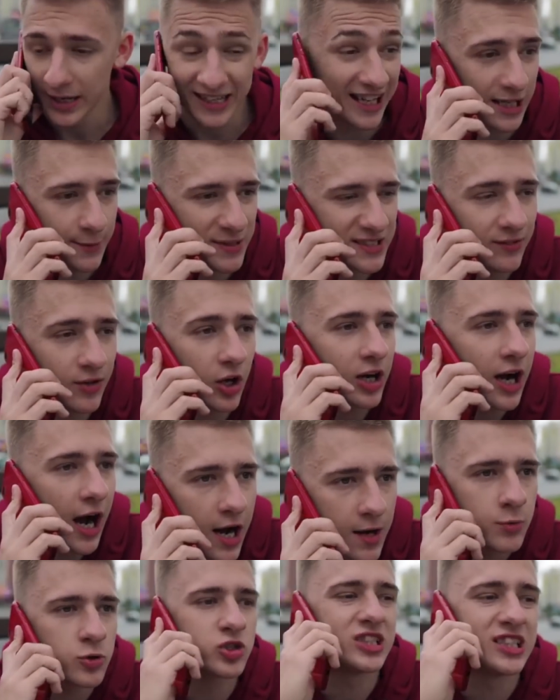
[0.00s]
Я не представляю,
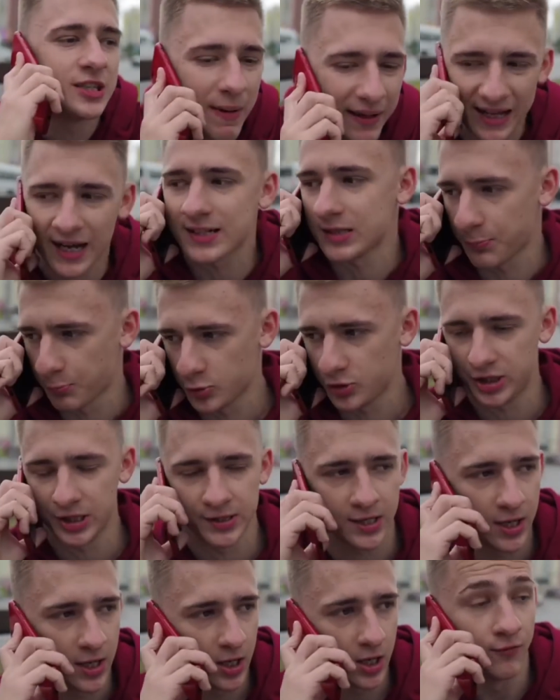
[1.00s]
как можно себя так запустить.
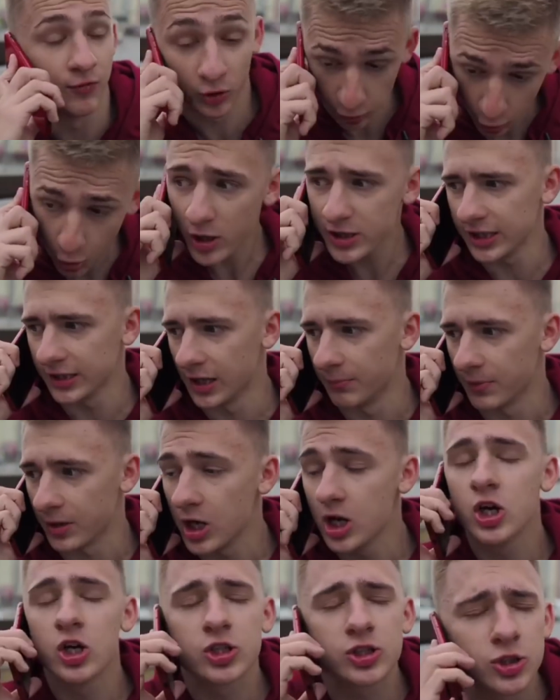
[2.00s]
Вот другое дело мы.
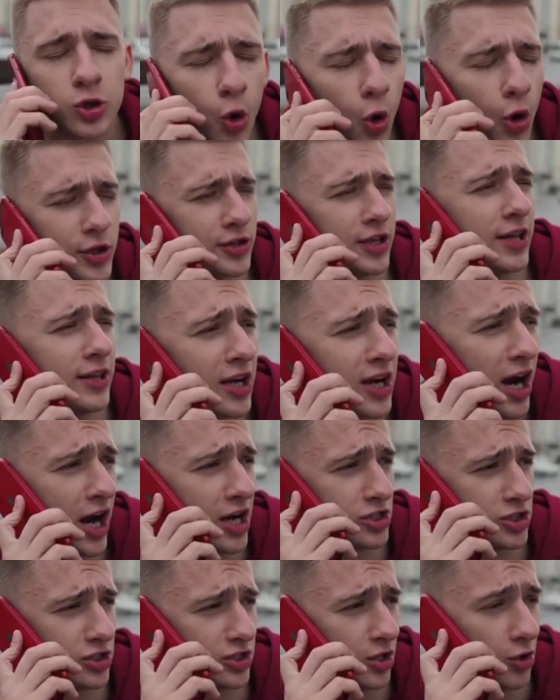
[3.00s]
Стройные,
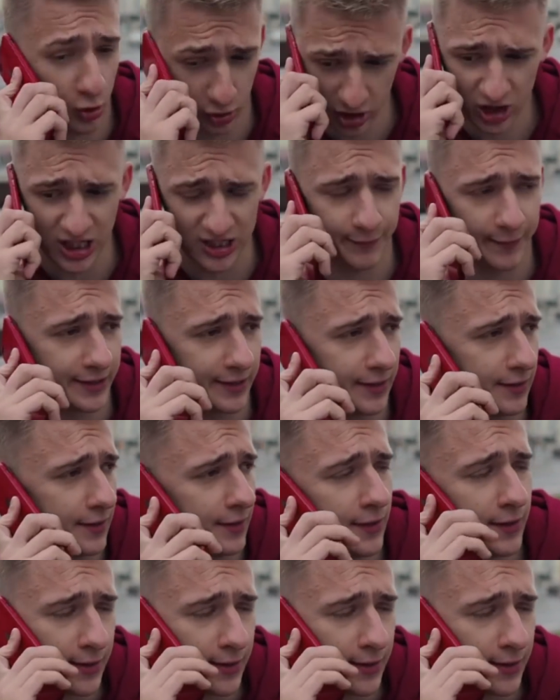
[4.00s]
накачанные. Хоть сейчас модели.